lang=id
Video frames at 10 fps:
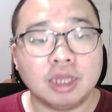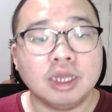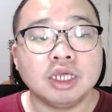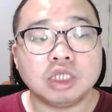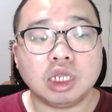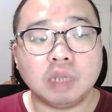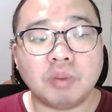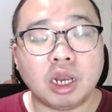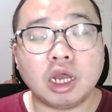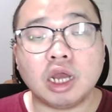Ya, jadi
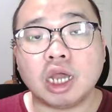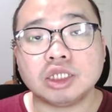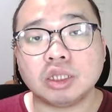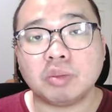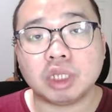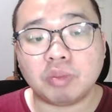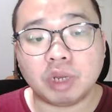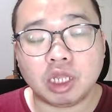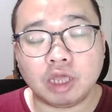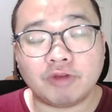gimana dengan gacha
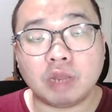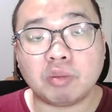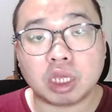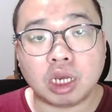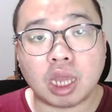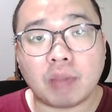teman-teman di event Imlek